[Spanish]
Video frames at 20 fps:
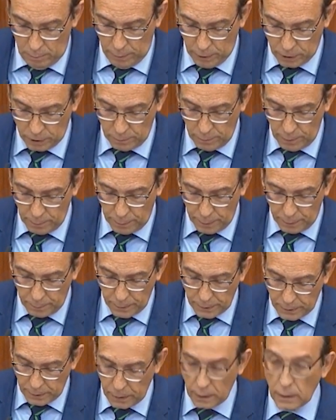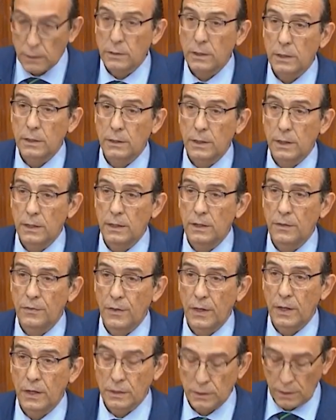Pero si me permiten, antes de
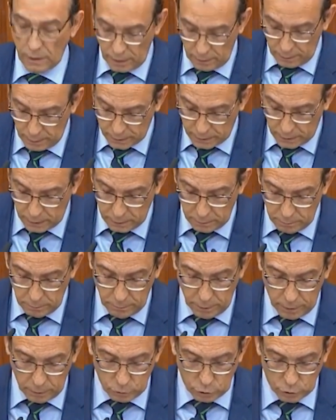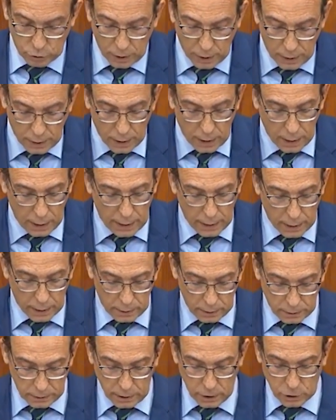iniciar este debate, me gustaría
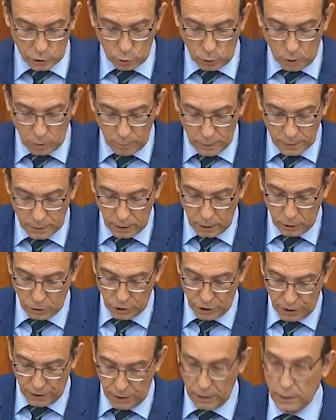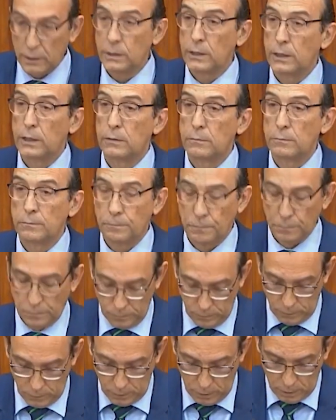leer textualmente lo siguiente.
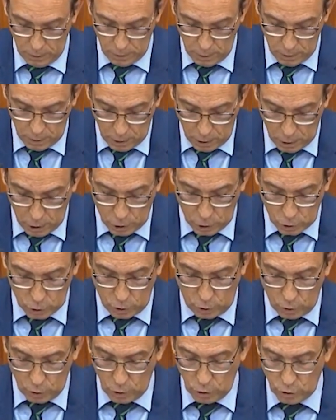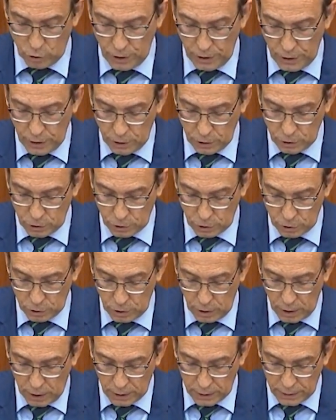Todos los niños,
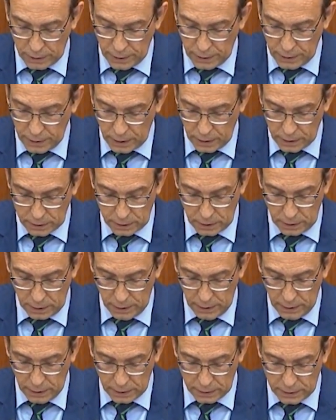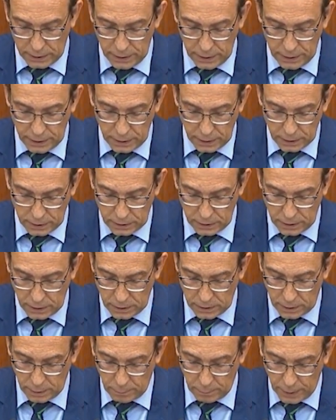las niñas y las niñas de
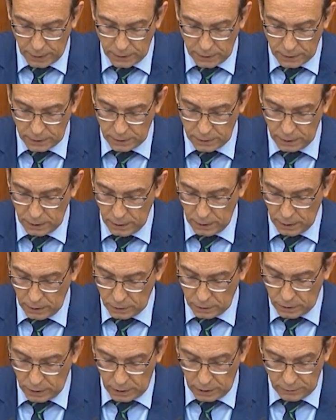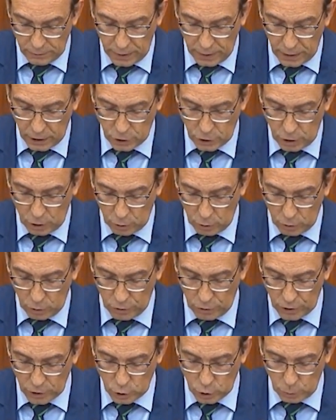este país tienen derecho a
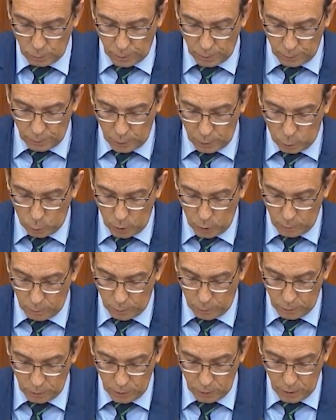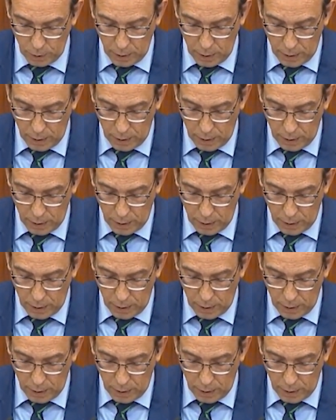conocer su propio cuerpo